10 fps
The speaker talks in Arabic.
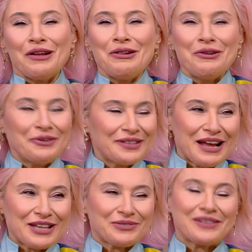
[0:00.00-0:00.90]
اللون
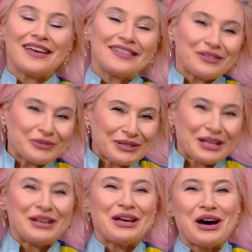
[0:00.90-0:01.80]
الاسود انا لوني
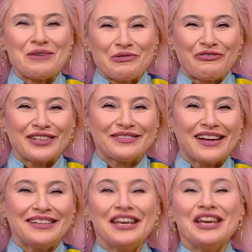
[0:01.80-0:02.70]
المفضل